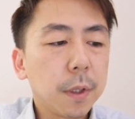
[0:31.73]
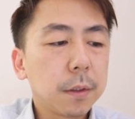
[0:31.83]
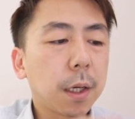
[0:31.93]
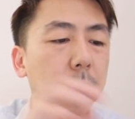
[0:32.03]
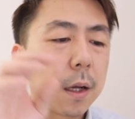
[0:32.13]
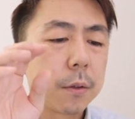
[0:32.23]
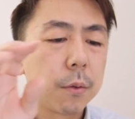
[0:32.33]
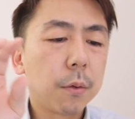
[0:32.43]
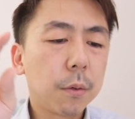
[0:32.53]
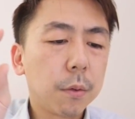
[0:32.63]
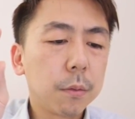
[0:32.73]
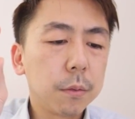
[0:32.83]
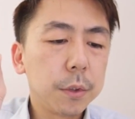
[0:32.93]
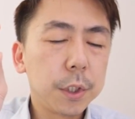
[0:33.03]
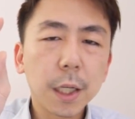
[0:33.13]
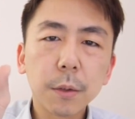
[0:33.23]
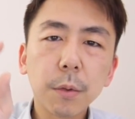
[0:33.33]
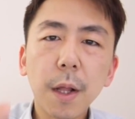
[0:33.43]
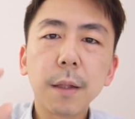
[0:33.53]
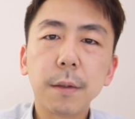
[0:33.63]
だからあの
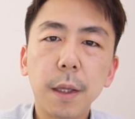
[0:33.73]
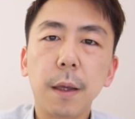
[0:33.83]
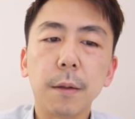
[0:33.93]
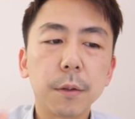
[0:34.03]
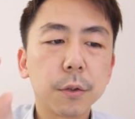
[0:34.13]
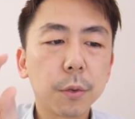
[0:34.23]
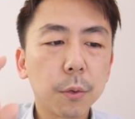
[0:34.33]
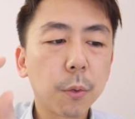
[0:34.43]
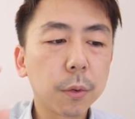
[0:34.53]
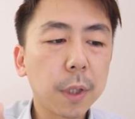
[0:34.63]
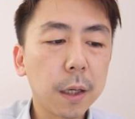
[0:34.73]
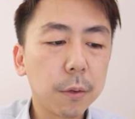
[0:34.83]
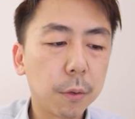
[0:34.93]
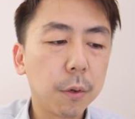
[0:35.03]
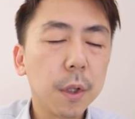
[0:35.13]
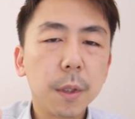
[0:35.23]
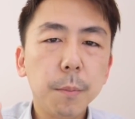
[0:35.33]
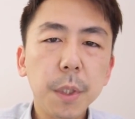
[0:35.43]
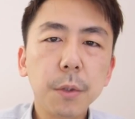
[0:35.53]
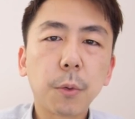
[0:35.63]
チャット欄でその答えを
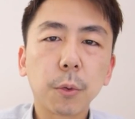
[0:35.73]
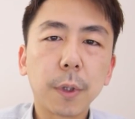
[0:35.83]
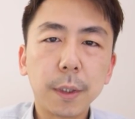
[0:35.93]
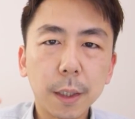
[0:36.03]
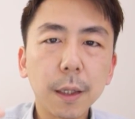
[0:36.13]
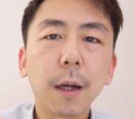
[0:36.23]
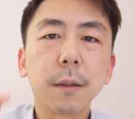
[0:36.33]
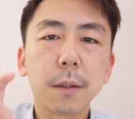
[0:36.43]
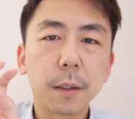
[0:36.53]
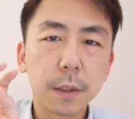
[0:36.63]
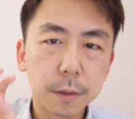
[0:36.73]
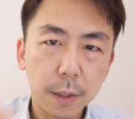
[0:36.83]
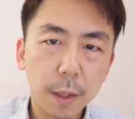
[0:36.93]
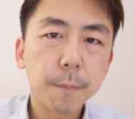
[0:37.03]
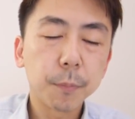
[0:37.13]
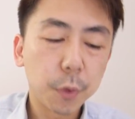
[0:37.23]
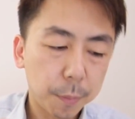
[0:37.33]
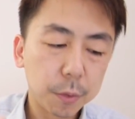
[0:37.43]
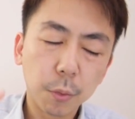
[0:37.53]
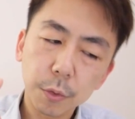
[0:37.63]
見ることができなかったんですねやっ
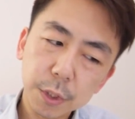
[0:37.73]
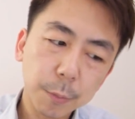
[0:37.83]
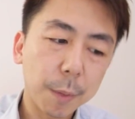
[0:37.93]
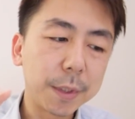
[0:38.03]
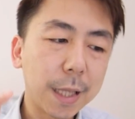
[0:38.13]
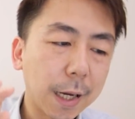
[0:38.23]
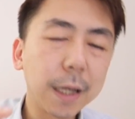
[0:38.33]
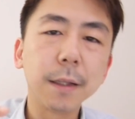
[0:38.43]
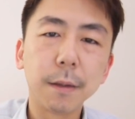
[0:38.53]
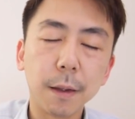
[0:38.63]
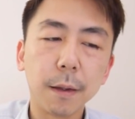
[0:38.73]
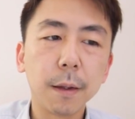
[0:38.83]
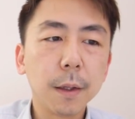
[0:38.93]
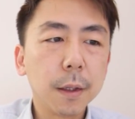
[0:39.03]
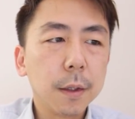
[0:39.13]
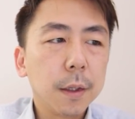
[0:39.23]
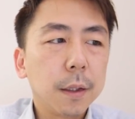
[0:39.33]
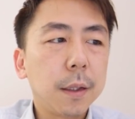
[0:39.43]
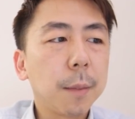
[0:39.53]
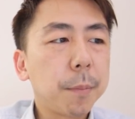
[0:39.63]
ぱどうしてもやっぱ長いんで
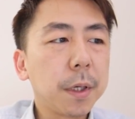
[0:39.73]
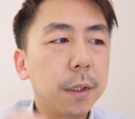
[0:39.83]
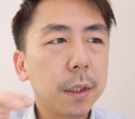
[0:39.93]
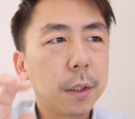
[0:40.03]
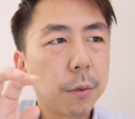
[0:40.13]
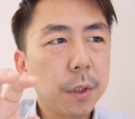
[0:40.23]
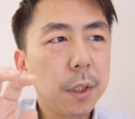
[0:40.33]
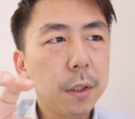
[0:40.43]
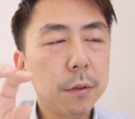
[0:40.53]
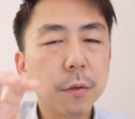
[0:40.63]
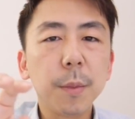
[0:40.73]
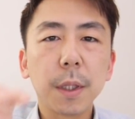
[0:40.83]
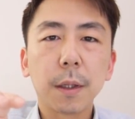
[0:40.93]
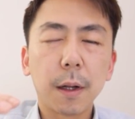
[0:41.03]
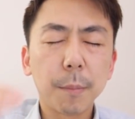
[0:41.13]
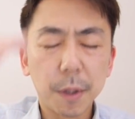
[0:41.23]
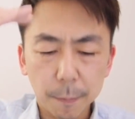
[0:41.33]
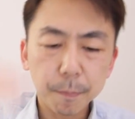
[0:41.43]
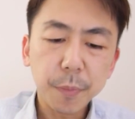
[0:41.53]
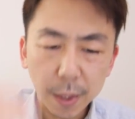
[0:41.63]
でやっぱり1人ずつ見てたらやっ
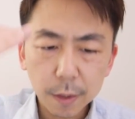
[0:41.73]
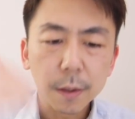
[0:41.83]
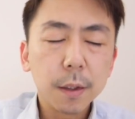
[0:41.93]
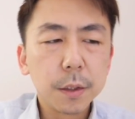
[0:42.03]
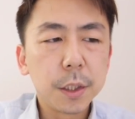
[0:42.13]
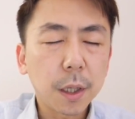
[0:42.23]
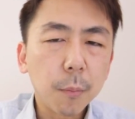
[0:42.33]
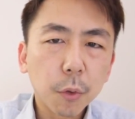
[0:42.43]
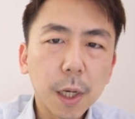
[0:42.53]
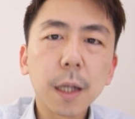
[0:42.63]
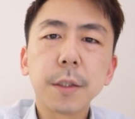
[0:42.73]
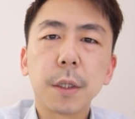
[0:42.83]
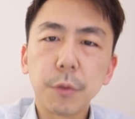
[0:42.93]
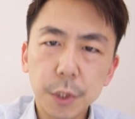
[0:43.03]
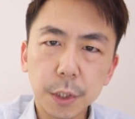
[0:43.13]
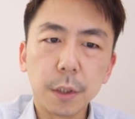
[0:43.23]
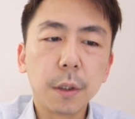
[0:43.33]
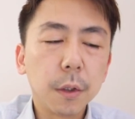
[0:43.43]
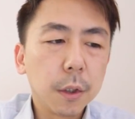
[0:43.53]
ぱね時間もかかっちゃうし